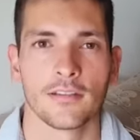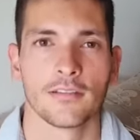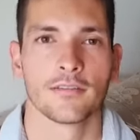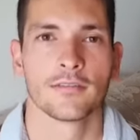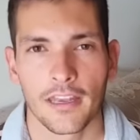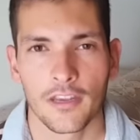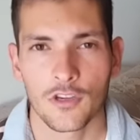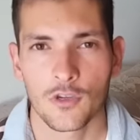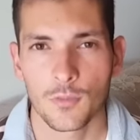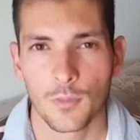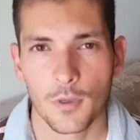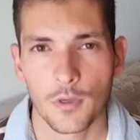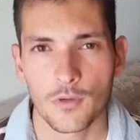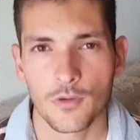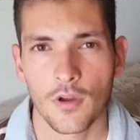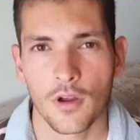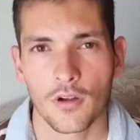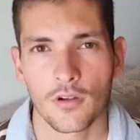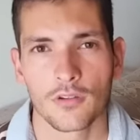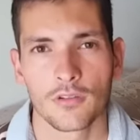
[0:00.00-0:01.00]
É isso,
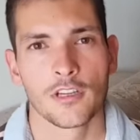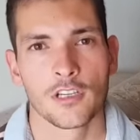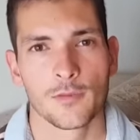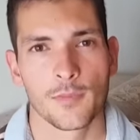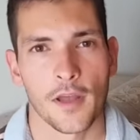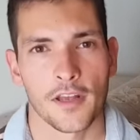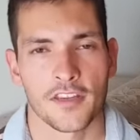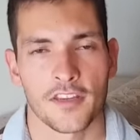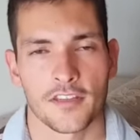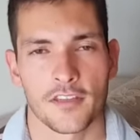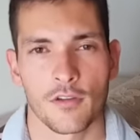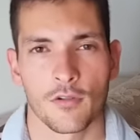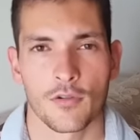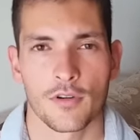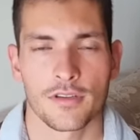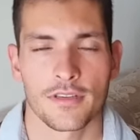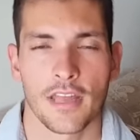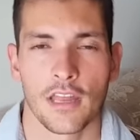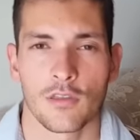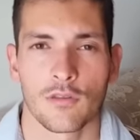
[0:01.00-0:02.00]
pessoal. Espero que vocês tenham
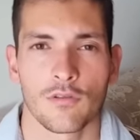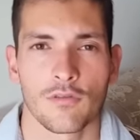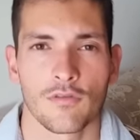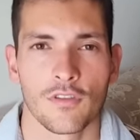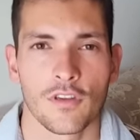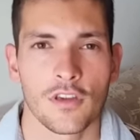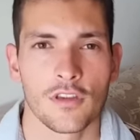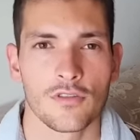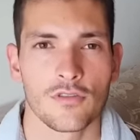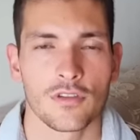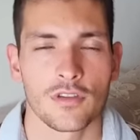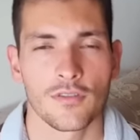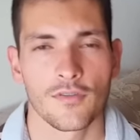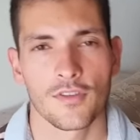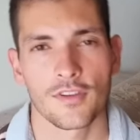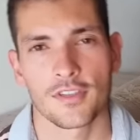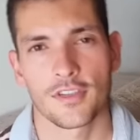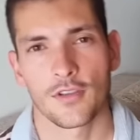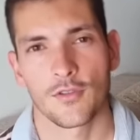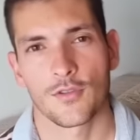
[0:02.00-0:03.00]
gostado do vídeo. Se
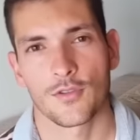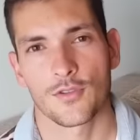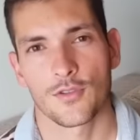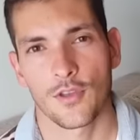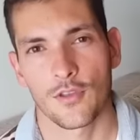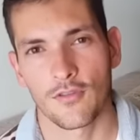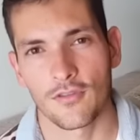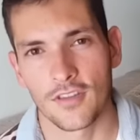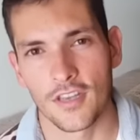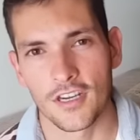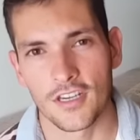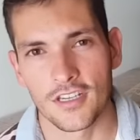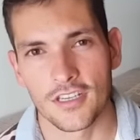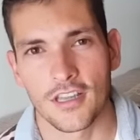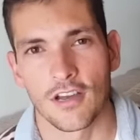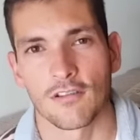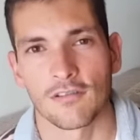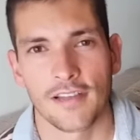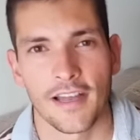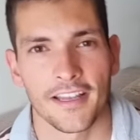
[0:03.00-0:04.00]
você gostou, não deixe de dar
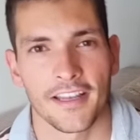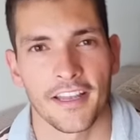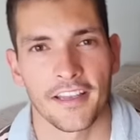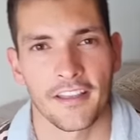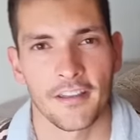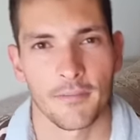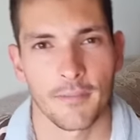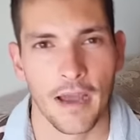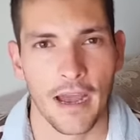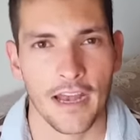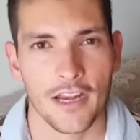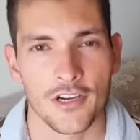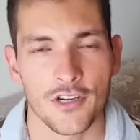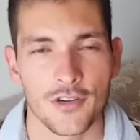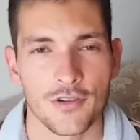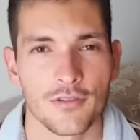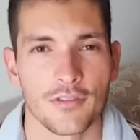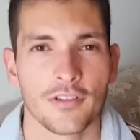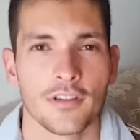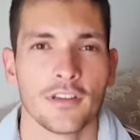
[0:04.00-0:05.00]
um like aqui embaixo.